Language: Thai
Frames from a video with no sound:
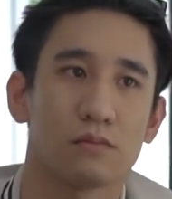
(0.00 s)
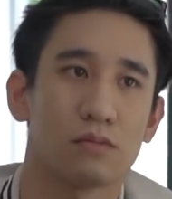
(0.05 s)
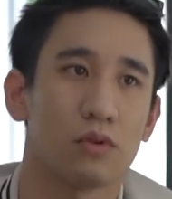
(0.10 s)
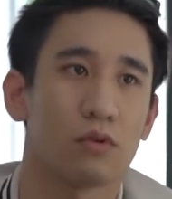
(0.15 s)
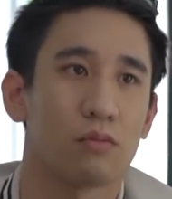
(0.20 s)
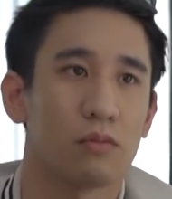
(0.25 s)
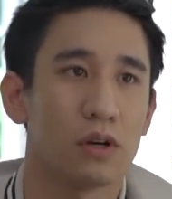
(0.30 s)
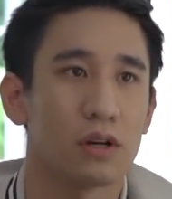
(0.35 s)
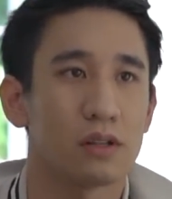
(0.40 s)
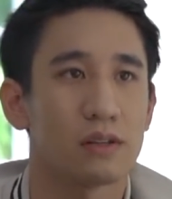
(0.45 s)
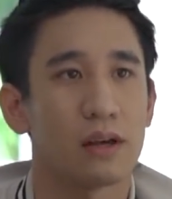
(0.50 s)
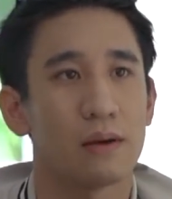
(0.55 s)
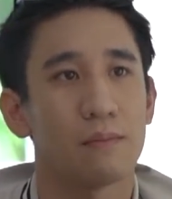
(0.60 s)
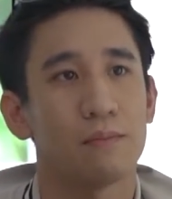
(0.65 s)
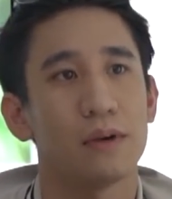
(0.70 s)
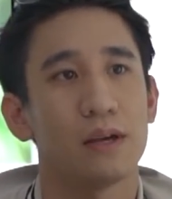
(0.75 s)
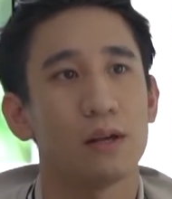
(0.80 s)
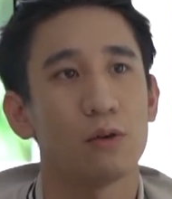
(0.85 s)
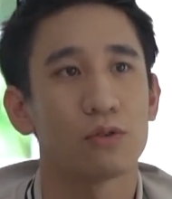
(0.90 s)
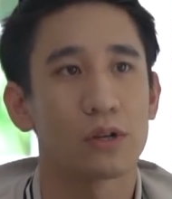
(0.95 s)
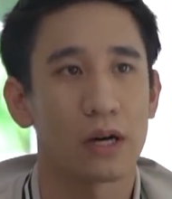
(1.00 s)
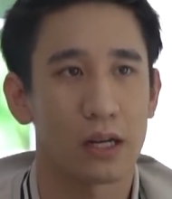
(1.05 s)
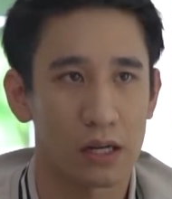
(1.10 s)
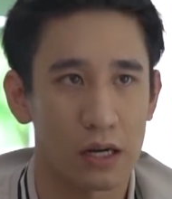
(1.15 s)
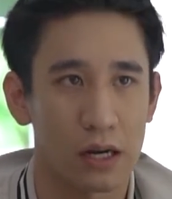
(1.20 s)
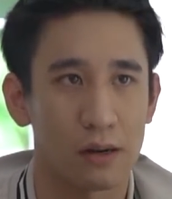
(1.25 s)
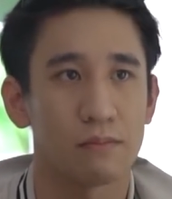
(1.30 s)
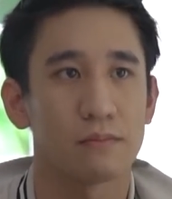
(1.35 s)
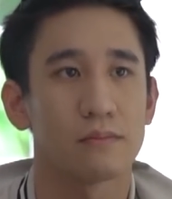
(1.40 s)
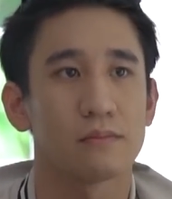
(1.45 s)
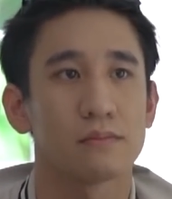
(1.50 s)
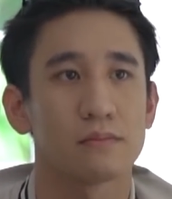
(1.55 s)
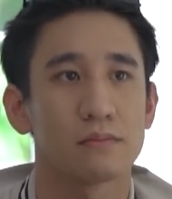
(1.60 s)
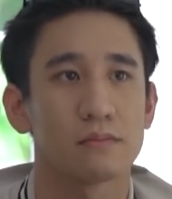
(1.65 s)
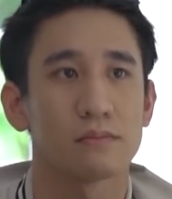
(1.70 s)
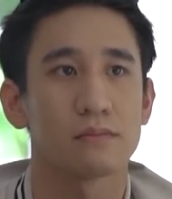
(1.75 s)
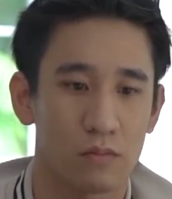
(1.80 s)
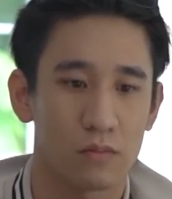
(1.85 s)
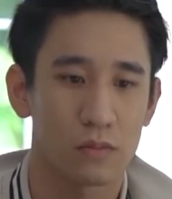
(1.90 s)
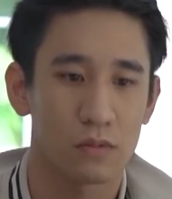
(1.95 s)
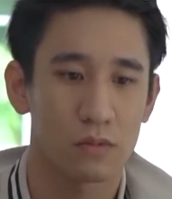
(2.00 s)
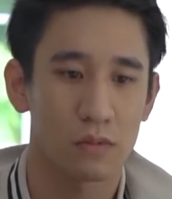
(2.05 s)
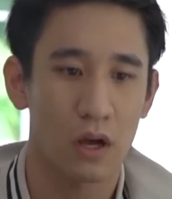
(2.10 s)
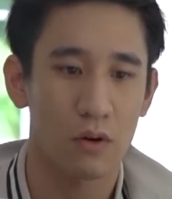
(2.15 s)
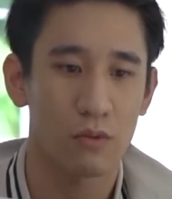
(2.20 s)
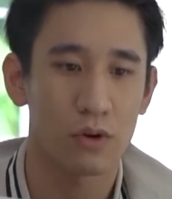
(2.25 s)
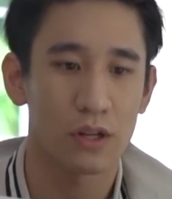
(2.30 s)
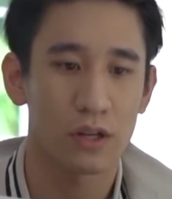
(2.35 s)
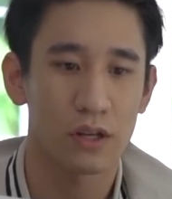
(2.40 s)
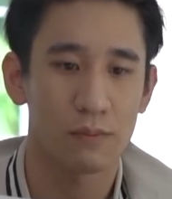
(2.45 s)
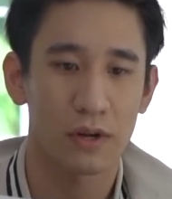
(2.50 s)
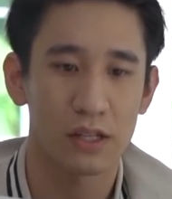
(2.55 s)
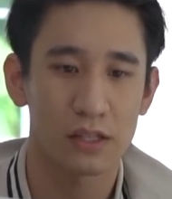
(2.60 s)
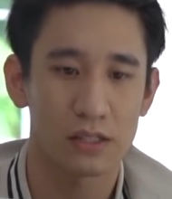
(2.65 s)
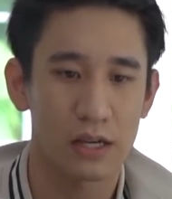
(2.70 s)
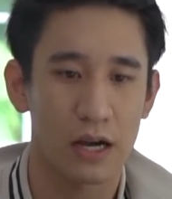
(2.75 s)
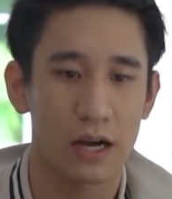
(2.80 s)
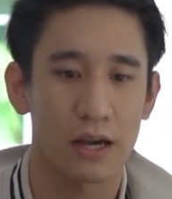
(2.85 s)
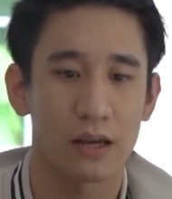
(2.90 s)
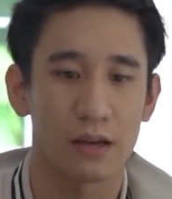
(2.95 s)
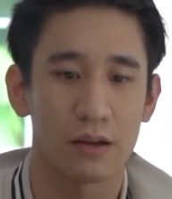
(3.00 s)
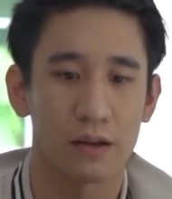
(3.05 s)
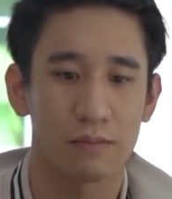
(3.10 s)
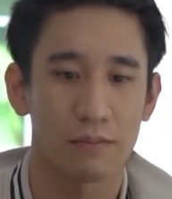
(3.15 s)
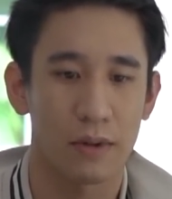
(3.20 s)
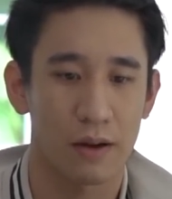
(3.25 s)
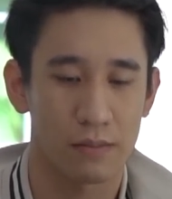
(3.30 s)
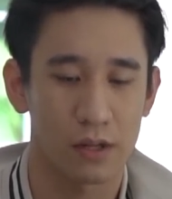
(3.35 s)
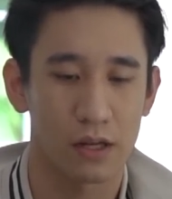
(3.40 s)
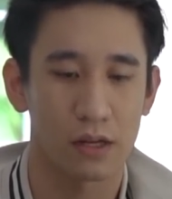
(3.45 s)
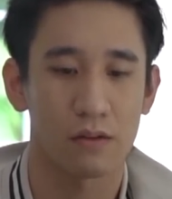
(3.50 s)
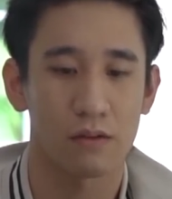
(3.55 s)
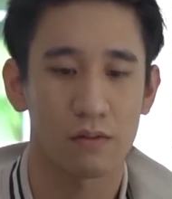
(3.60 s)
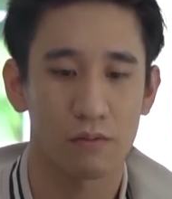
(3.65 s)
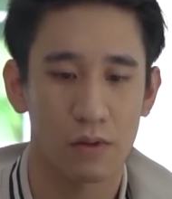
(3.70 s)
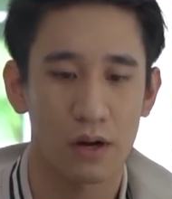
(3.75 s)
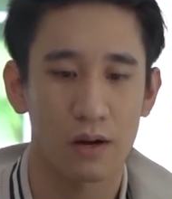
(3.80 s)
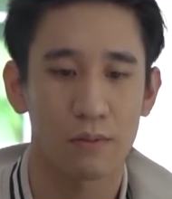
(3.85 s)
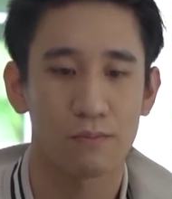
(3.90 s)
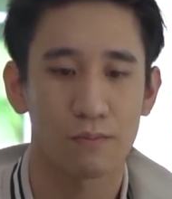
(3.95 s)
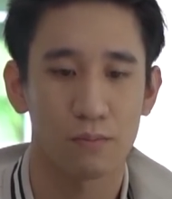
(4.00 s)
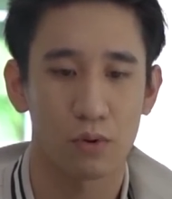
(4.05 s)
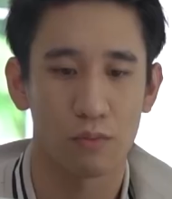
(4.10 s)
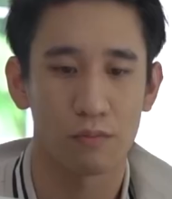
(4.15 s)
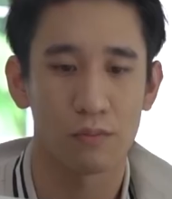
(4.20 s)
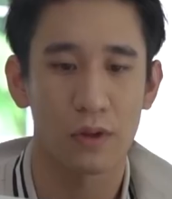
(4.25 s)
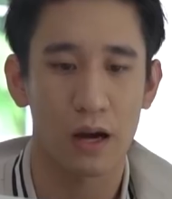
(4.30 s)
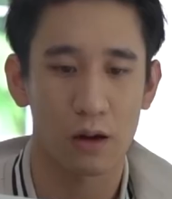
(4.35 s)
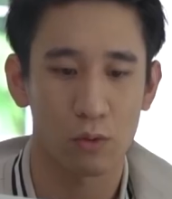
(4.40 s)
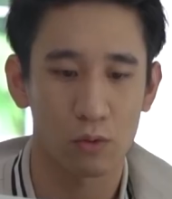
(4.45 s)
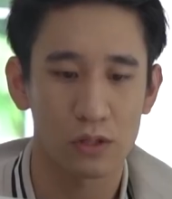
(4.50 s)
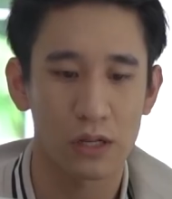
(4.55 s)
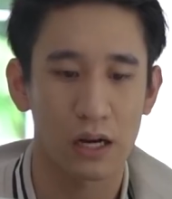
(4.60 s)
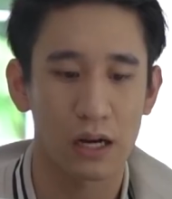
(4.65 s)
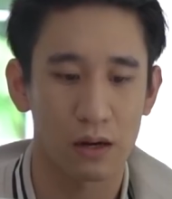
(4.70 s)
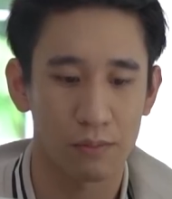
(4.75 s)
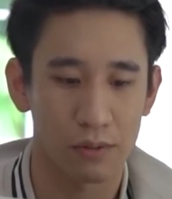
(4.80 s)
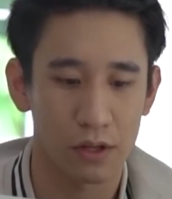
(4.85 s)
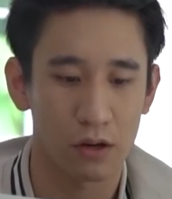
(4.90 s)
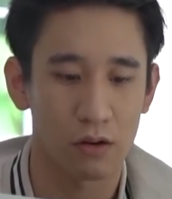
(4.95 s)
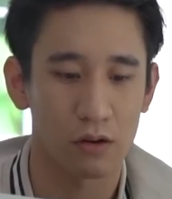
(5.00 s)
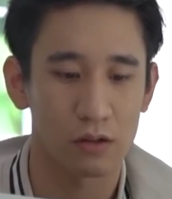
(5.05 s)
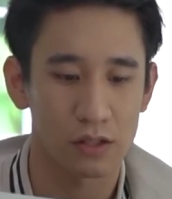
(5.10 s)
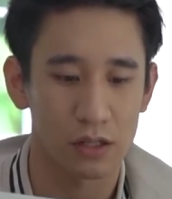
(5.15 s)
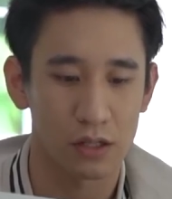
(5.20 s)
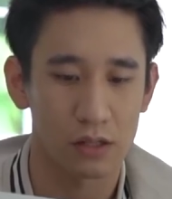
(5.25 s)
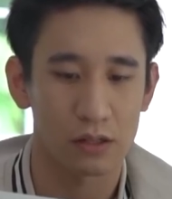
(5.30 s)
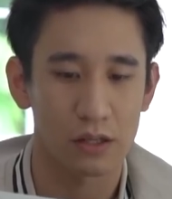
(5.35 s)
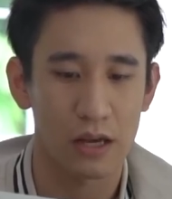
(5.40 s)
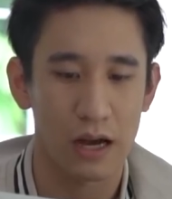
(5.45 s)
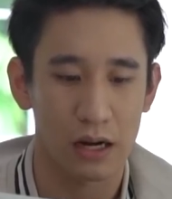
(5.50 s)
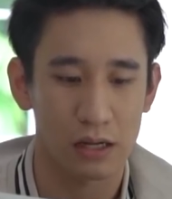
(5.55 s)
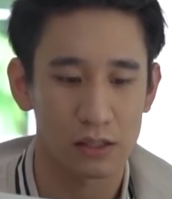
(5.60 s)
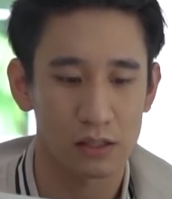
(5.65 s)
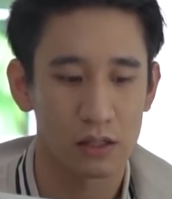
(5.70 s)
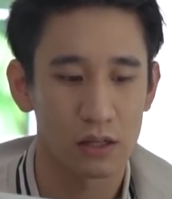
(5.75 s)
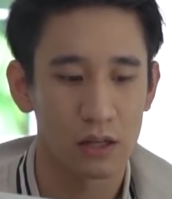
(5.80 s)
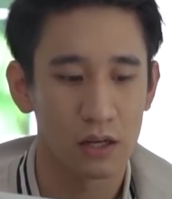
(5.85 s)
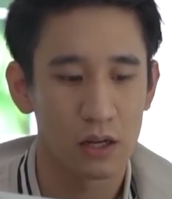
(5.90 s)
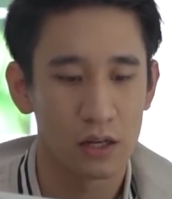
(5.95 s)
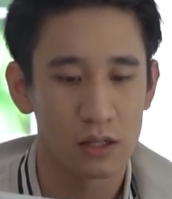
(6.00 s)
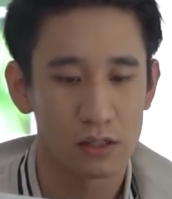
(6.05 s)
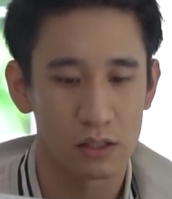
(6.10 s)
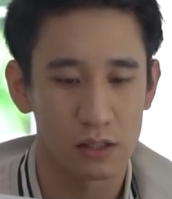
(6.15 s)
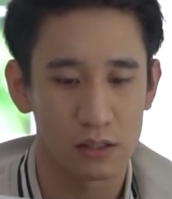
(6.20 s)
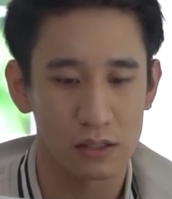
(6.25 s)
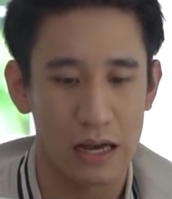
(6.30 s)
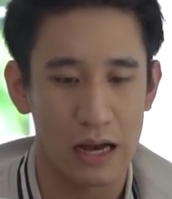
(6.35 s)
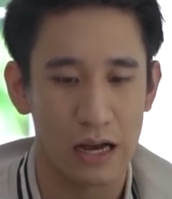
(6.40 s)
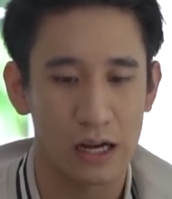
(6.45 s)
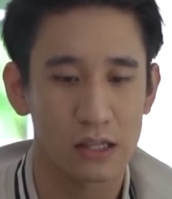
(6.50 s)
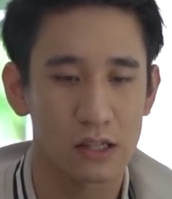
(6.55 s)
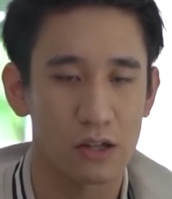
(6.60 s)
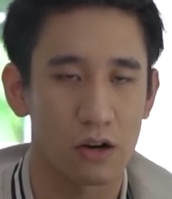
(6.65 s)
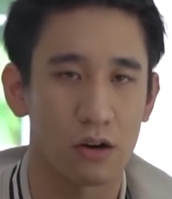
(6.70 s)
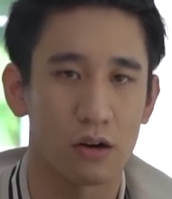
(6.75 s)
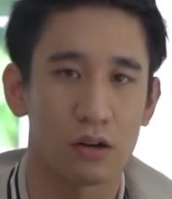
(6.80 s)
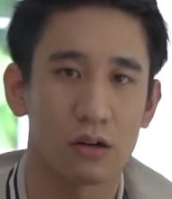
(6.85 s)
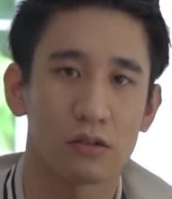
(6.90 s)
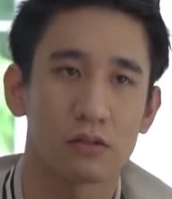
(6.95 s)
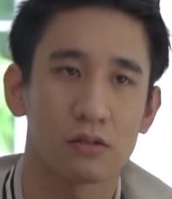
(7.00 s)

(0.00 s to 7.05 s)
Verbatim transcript: ผมเลือกเซฟพี่ลูกนัดครับณวันนี้มั่นใจแบบนั้นว่าผมอยากรู้จักกับพี่เขาจริงอยากศึกษากันต่อ